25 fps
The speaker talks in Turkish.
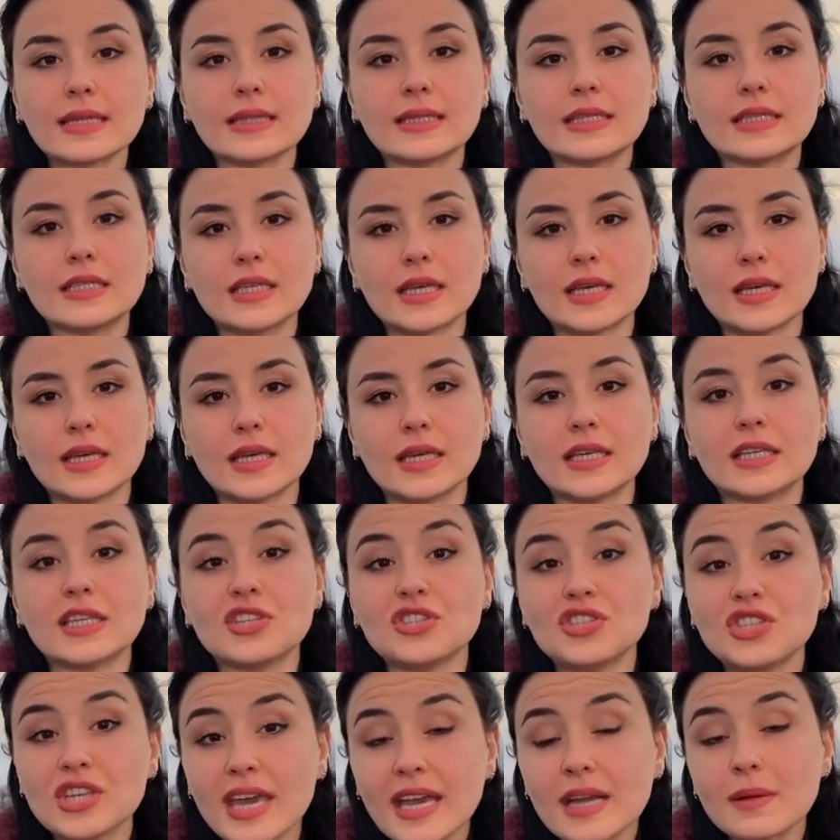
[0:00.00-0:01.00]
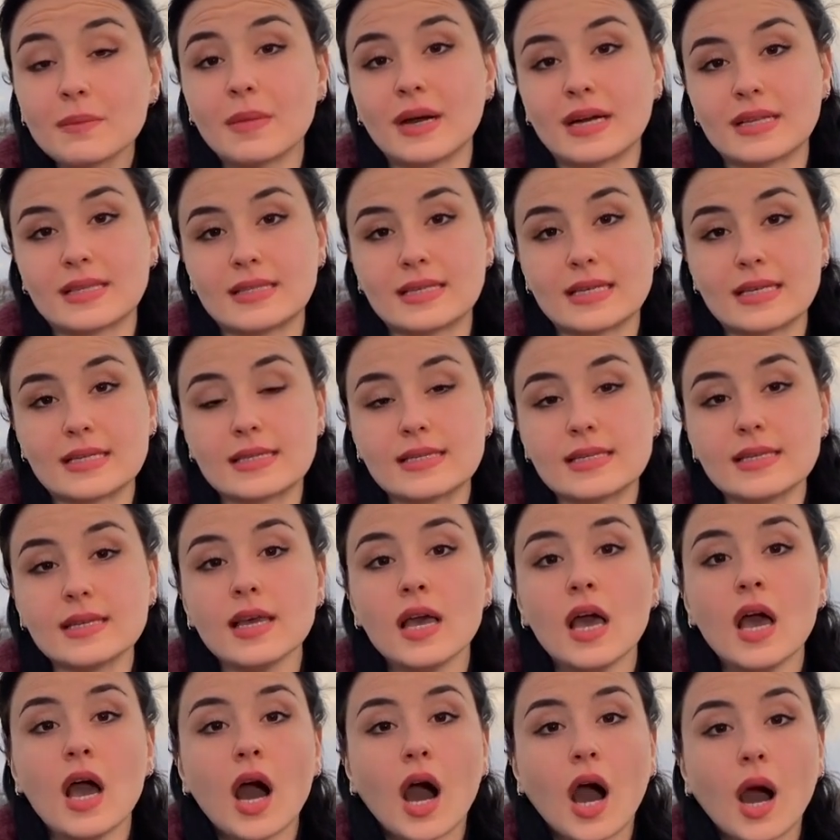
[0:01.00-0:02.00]
iki, e, ikinci ek maddesi
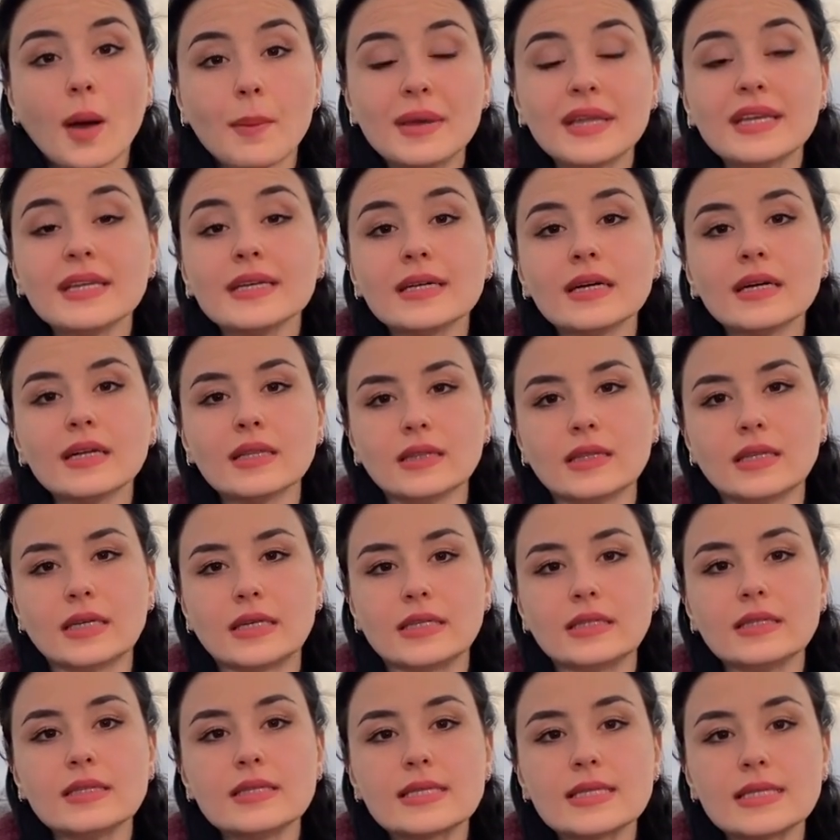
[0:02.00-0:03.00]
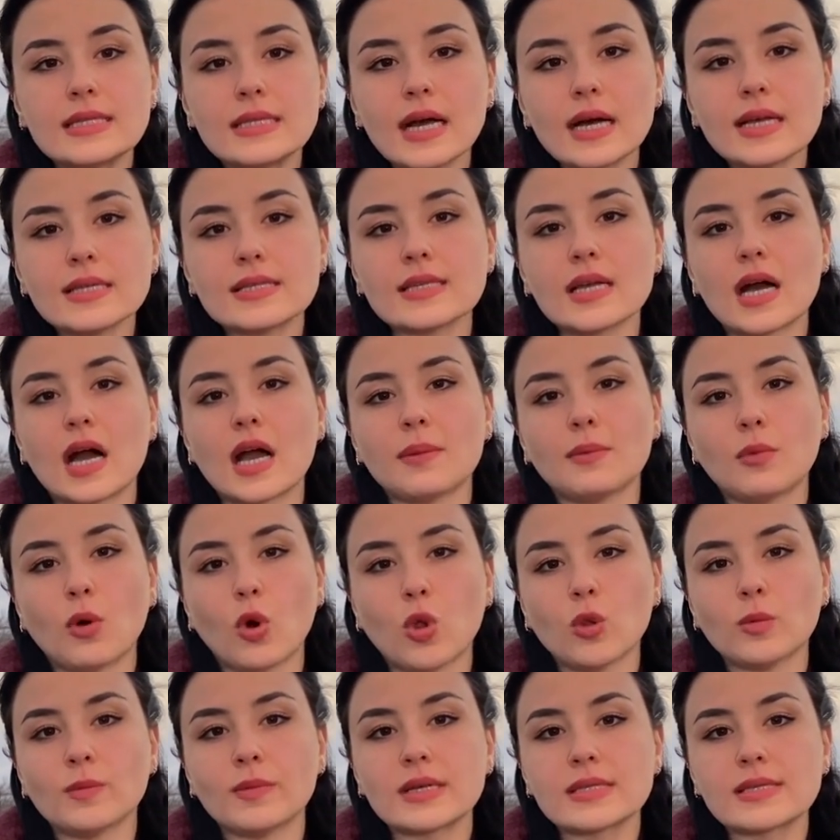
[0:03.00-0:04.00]
Amerikalıların silah sahibi
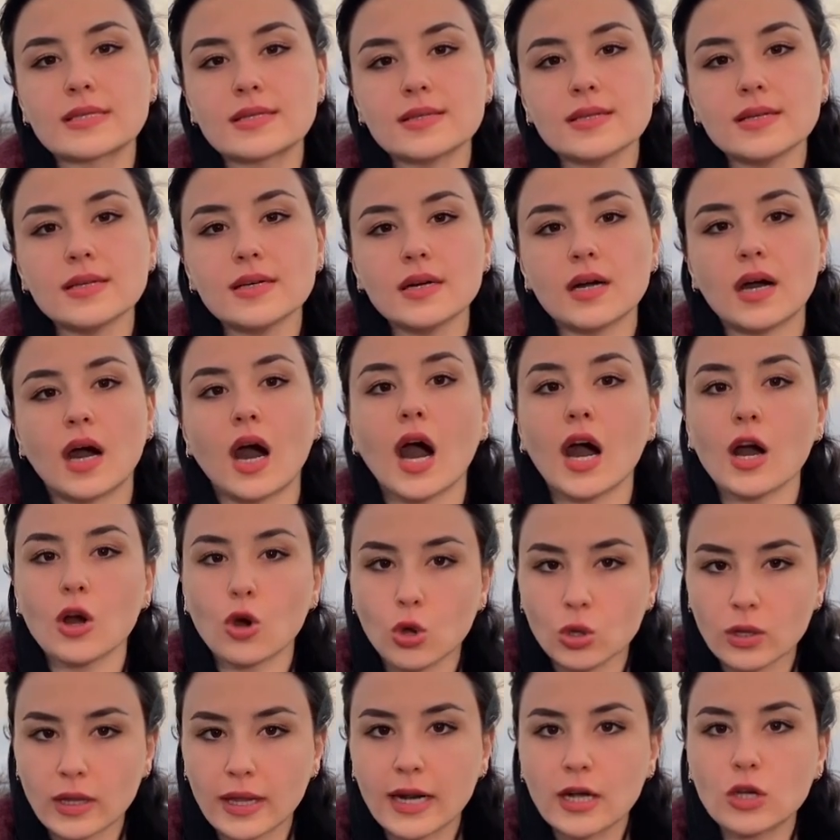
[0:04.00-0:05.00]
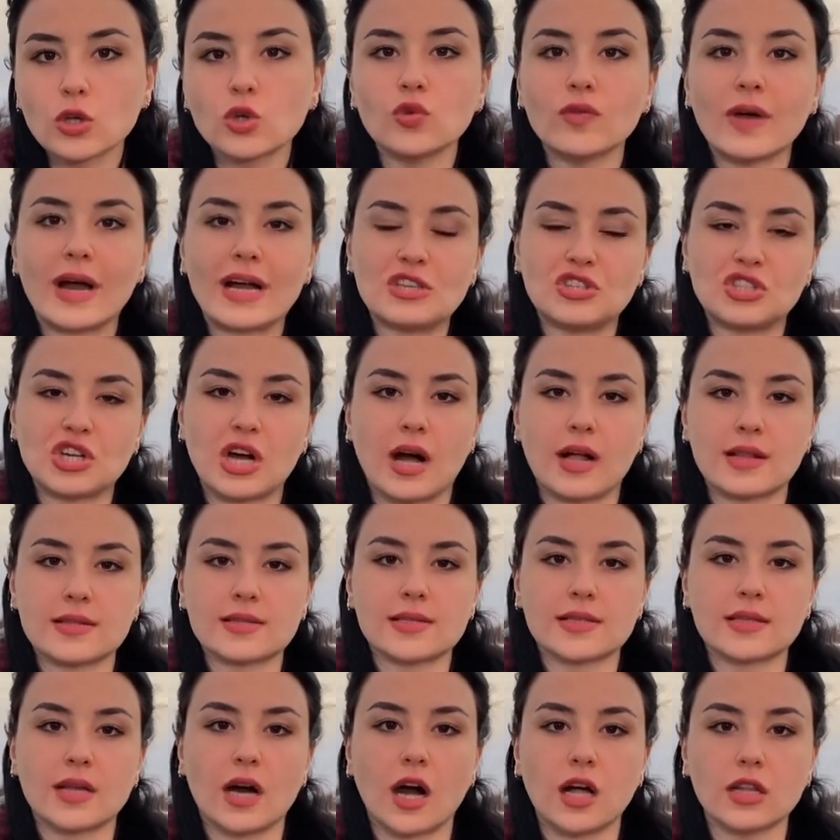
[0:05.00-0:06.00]
olmasını hak olarak güvence
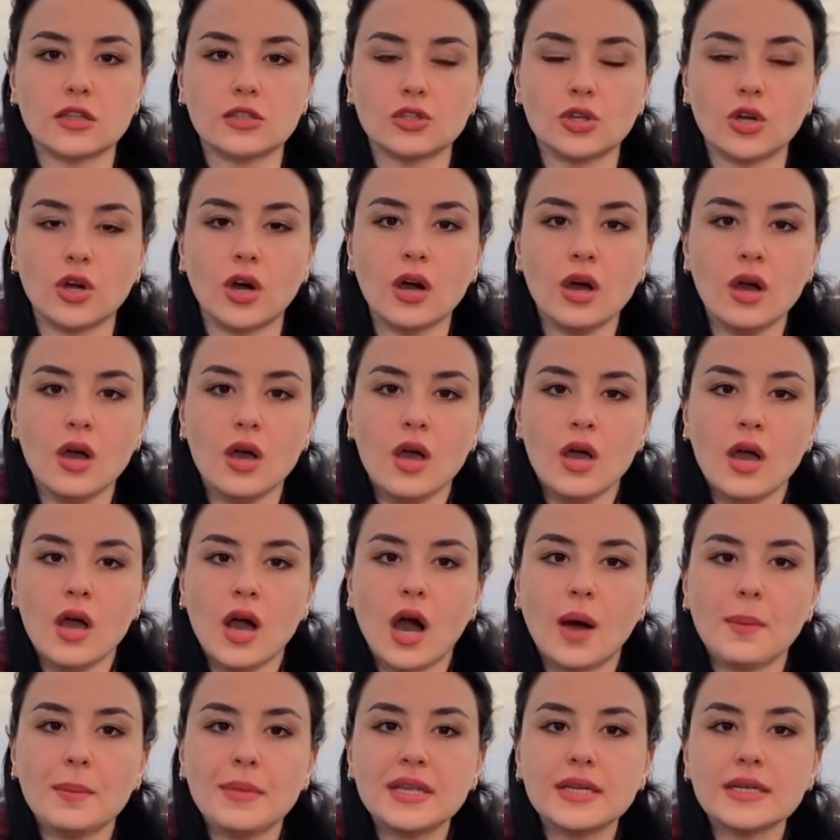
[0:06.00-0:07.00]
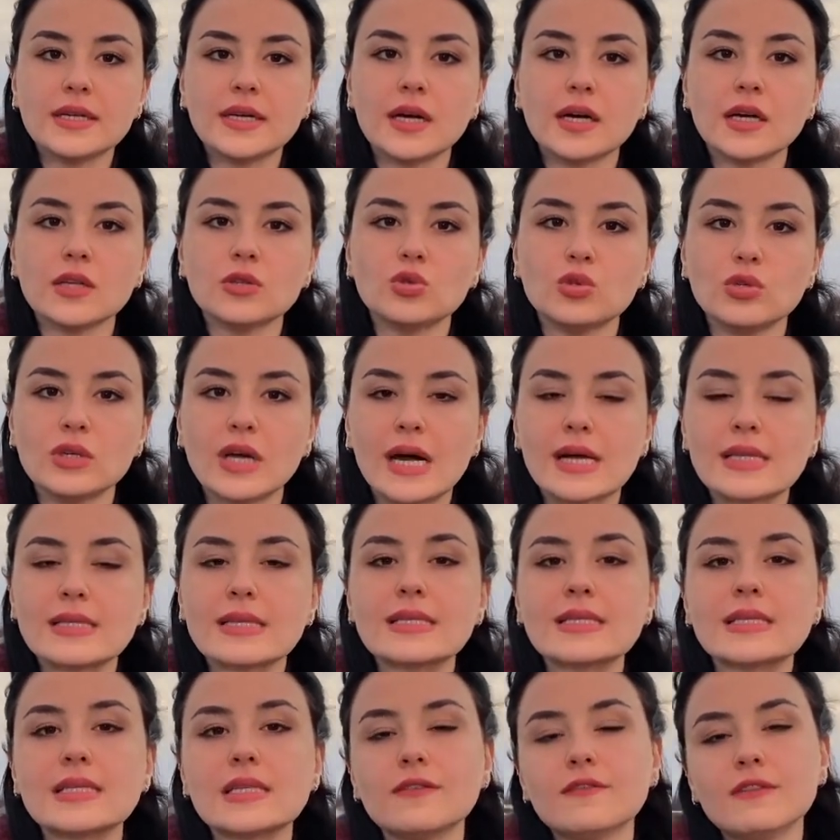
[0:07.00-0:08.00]
altına alıyor. Amerika
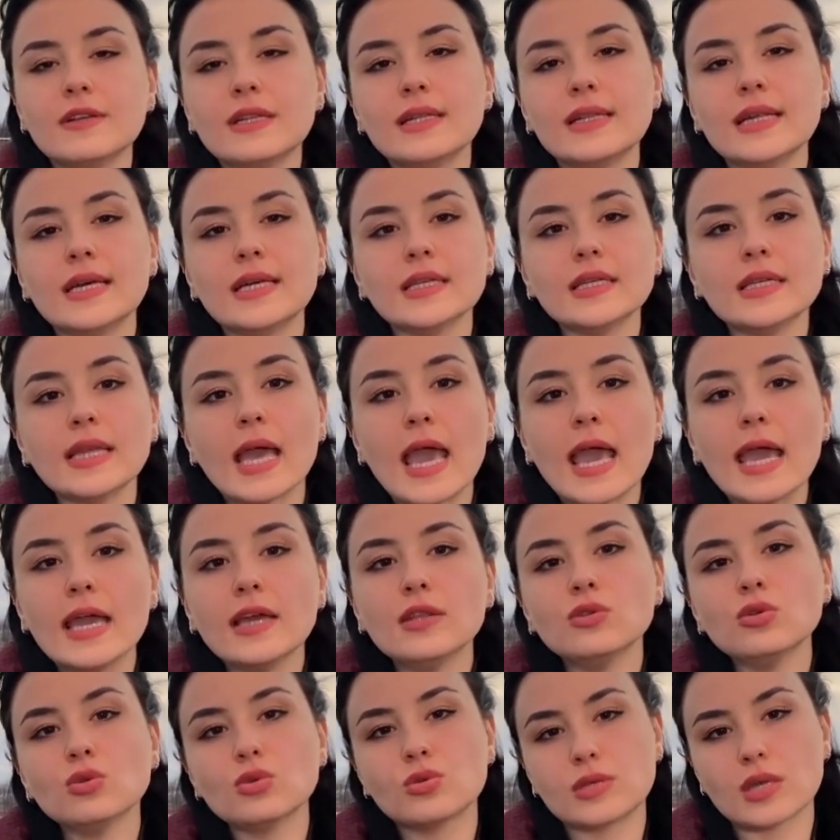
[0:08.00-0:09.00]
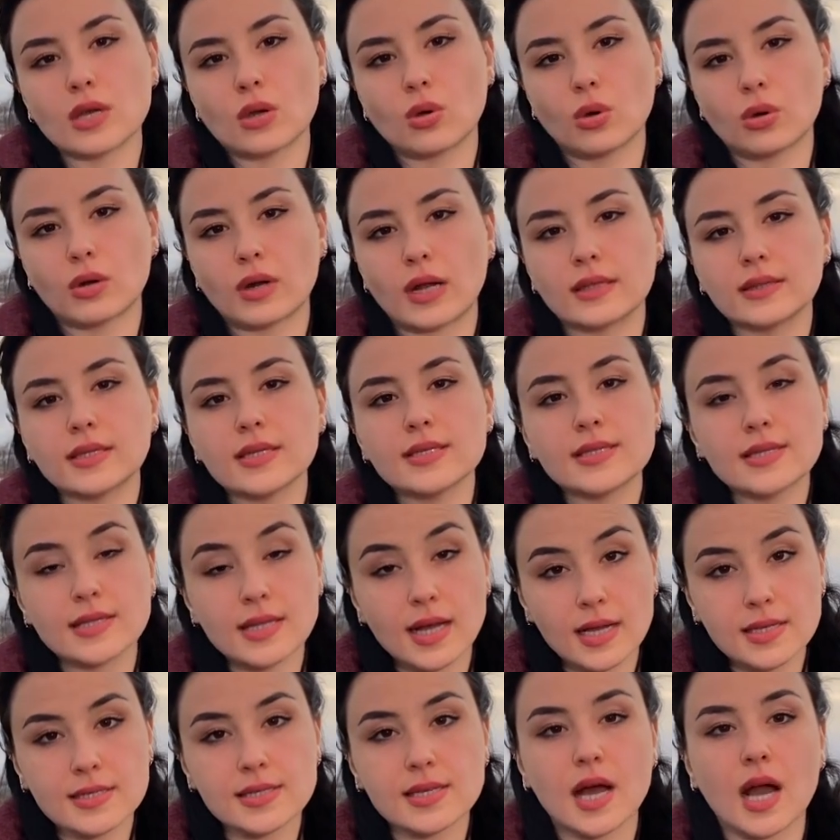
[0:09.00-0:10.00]
dünyada sivillerin en yüksek oranda
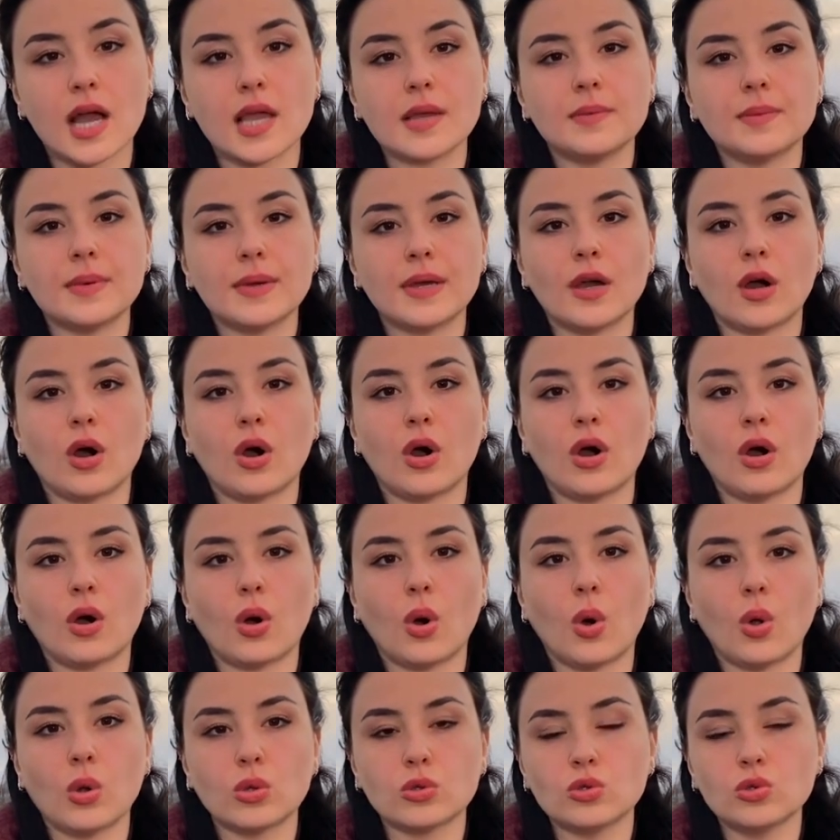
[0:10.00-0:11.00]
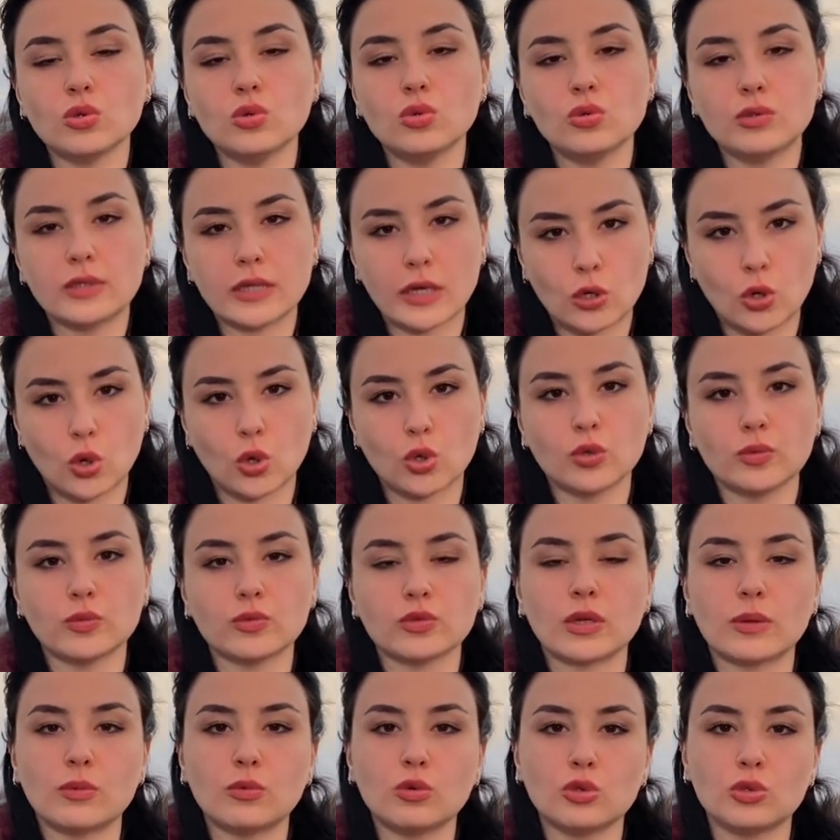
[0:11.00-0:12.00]
silah sahibi e, olduğu ülke
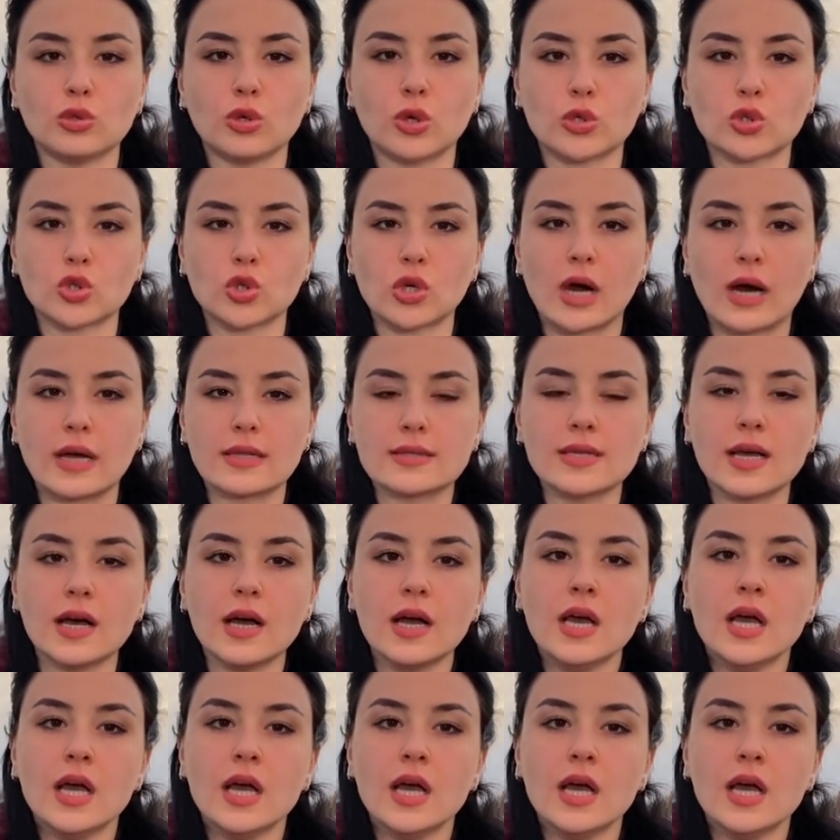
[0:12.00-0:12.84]
konumunda bulunuyor şu anda.